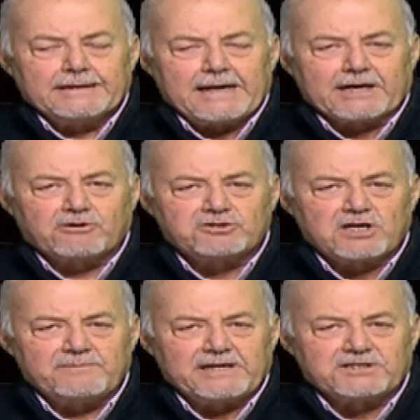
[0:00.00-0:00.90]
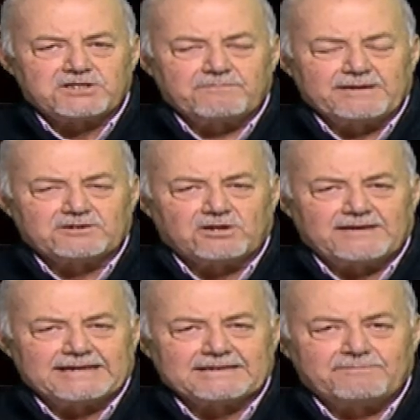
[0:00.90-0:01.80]
Eccoci amici,
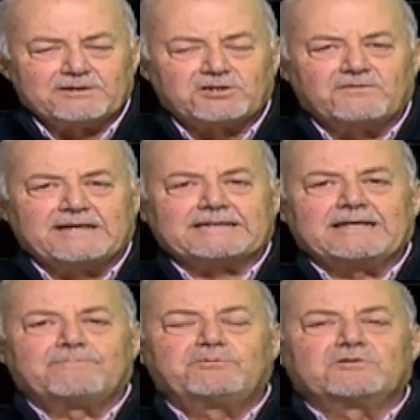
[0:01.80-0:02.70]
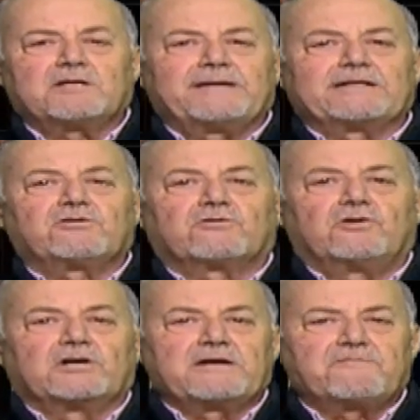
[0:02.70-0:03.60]
bentrovati, bentrovati l'appuntamento
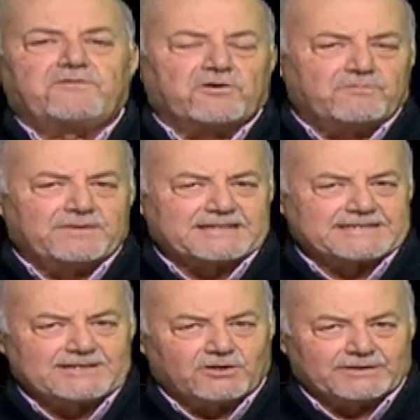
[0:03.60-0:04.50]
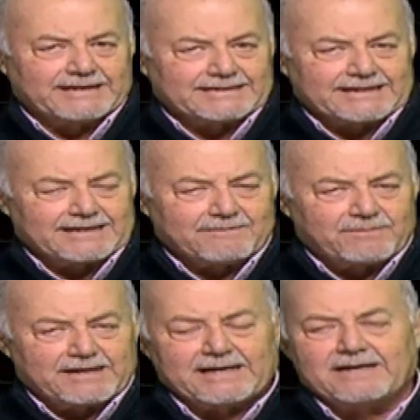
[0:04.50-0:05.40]
con l'informazione di
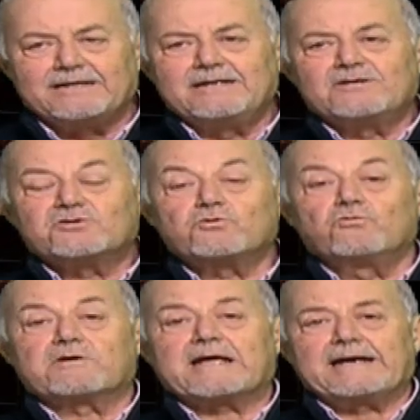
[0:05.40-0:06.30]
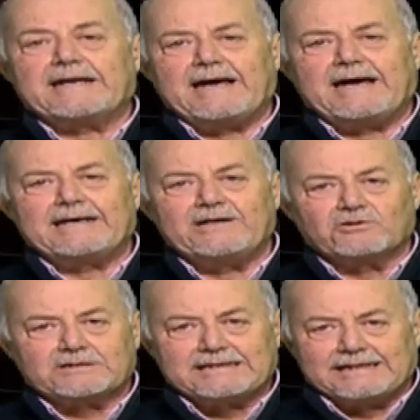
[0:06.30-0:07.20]
Teliblea sul canale
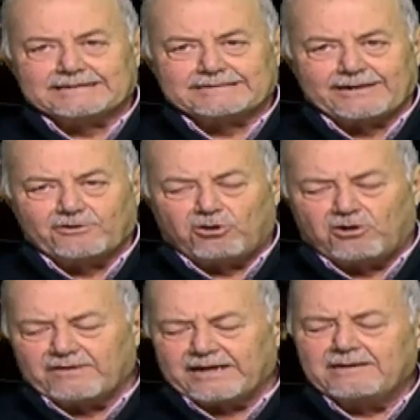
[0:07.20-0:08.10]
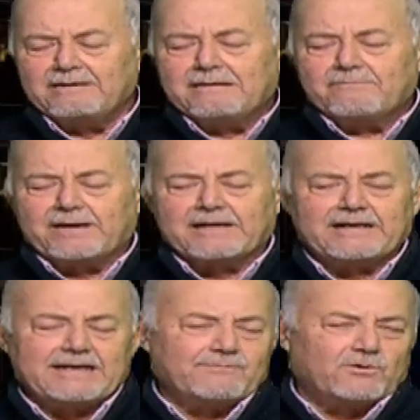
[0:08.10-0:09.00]
89.
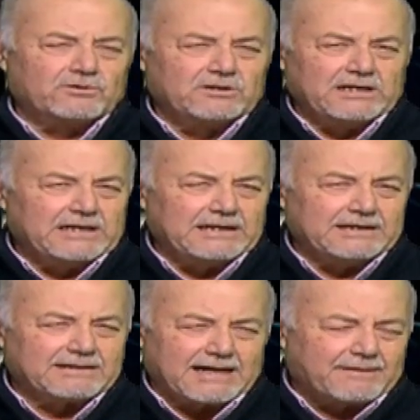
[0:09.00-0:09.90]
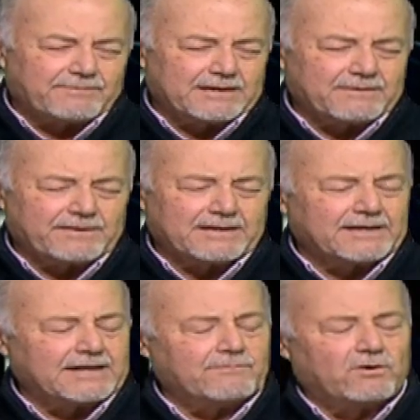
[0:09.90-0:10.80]
Parleremo di Trapani,
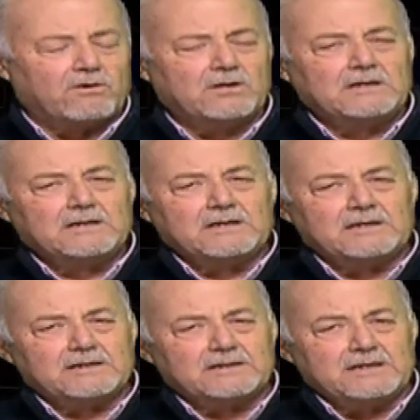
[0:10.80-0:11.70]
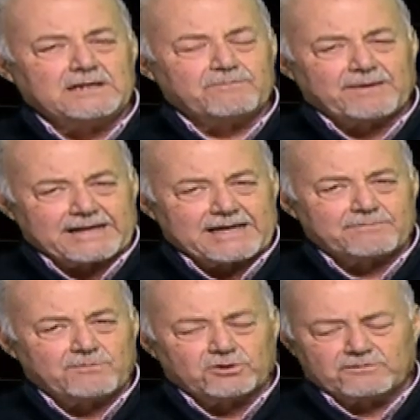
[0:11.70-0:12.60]
parleremo eh, di
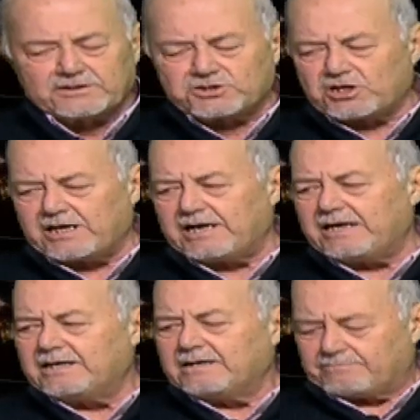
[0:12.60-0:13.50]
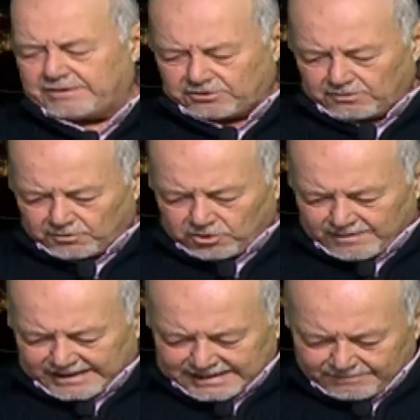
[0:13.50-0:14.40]
Palermo dove c'è per
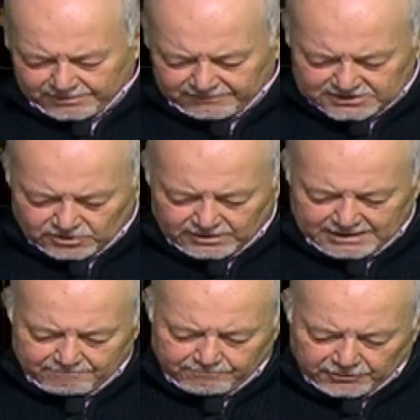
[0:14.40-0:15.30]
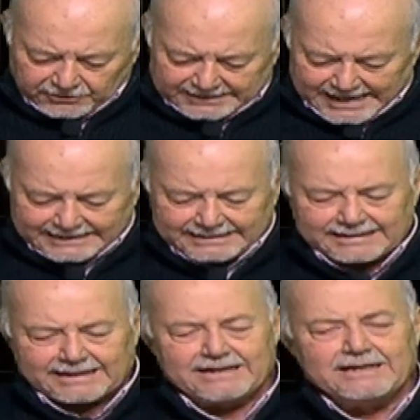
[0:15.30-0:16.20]
dopodomani è previsto un
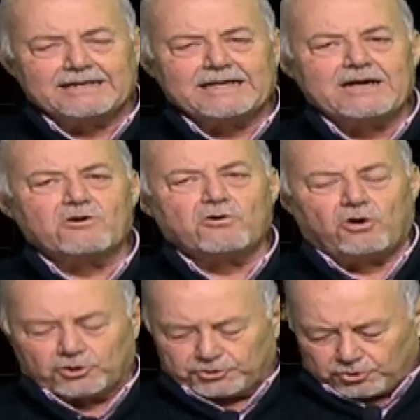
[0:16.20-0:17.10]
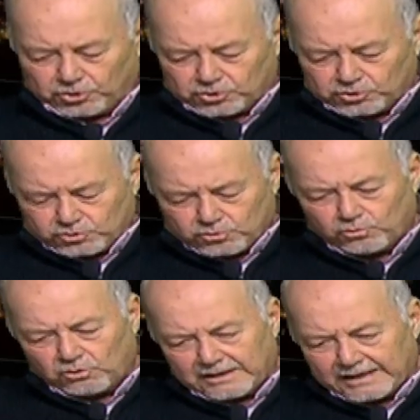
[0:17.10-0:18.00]
importante incontro
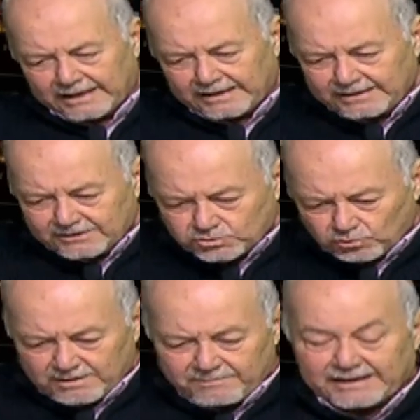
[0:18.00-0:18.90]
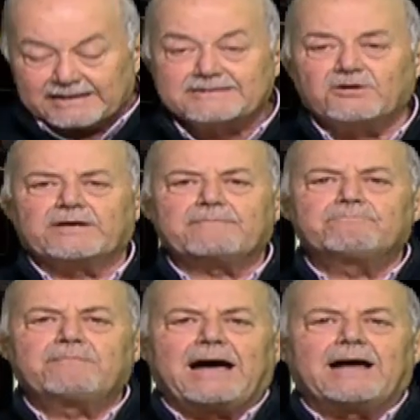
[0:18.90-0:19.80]
sul, sull'immigrazione.
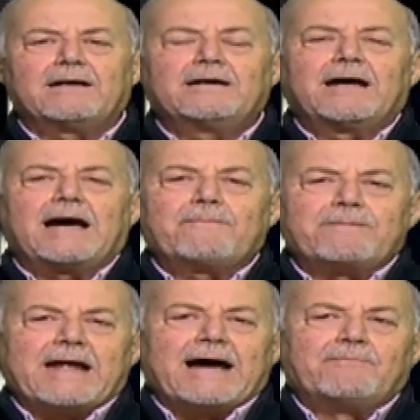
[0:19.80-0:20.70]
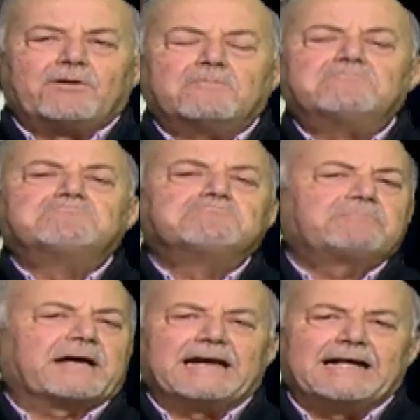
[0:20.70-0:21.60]
Ma apriamo
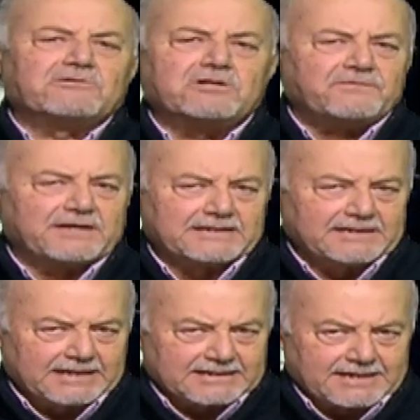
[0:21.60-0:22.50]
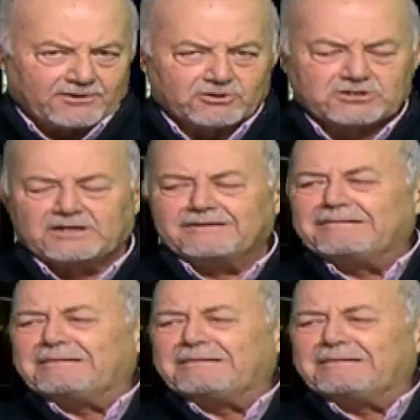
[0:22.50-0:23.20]
parlando di fatti di Casa Nostra,